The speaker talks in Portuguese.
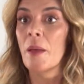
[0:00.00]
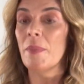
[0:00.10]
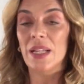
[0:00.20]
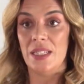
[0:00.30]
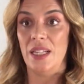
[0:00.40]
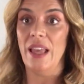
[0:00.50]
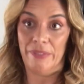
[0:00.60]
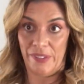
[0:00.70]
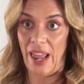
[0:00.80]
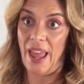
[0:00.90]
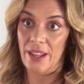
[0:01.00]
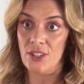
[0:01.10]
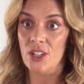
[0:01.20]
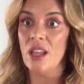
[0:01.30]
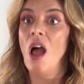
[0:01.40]
mas ele é
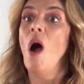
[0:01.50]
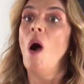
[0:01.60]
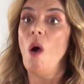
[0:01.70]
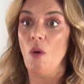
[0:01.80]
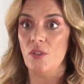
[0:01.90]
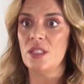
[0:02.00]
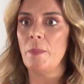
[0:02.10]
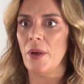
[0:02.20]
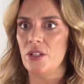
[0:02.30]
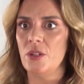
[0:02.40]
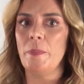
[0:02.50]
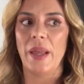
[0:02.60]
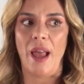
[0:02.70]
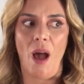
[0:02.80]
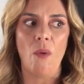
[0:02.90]
flat, ou você pode
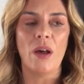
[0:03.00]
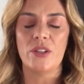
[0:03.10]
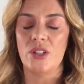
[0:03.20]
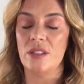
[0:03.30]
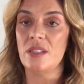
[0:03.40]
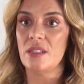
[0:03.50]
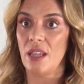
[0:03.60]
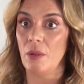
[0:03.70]
pegar um artista,